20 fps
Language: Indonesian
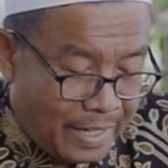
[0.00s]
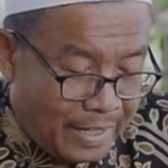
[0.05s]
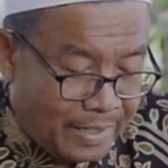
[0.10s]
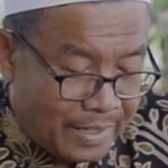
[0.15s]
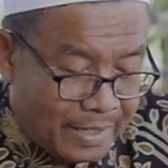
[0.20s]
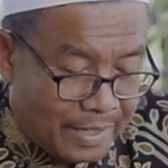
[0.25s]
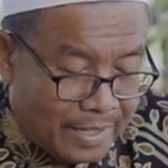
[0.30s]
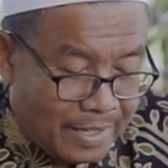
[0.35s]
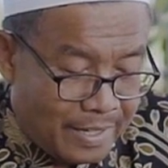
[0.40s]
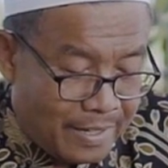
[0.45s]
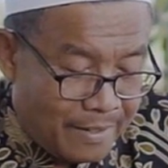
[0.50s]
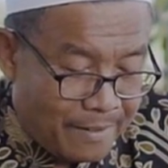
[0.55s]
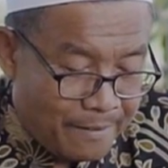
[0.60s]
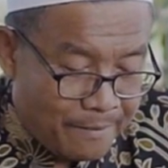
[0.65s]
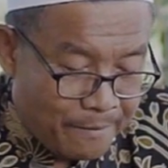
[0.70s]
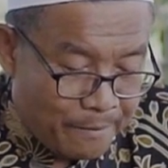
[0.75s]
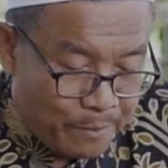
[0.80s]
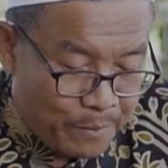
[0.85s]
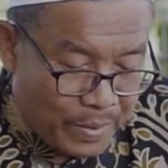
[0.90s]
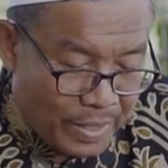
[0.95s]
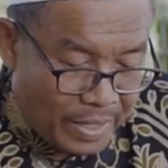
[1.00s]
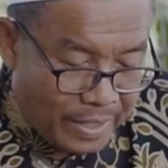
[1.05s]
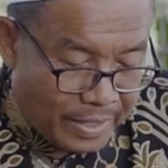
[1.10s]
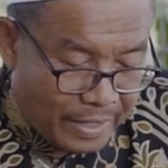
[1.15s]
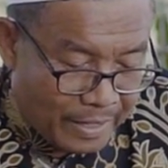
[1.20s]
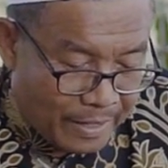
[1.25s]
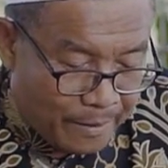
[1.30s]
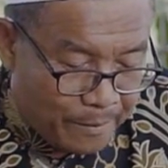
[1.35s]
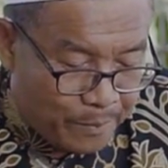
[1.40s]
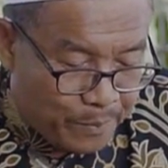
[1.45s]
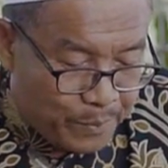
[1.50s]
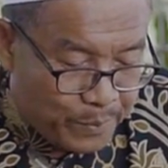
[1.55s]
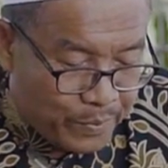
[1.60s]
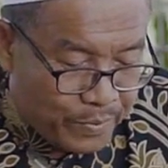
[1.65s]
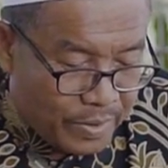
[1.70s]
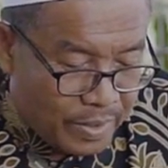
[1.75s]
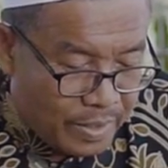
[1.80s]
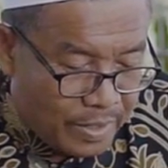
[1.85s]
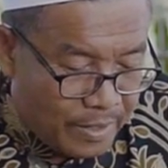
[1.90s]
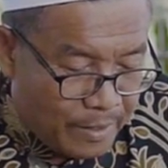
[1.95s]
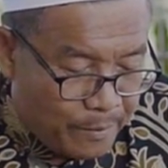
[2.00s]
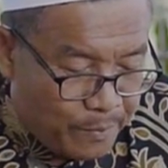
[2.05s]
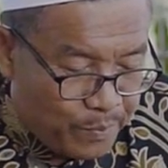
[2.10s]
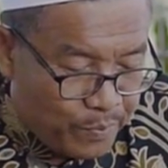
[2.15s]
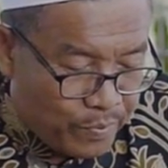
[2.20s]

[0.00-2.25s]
nanti ya enteng ya.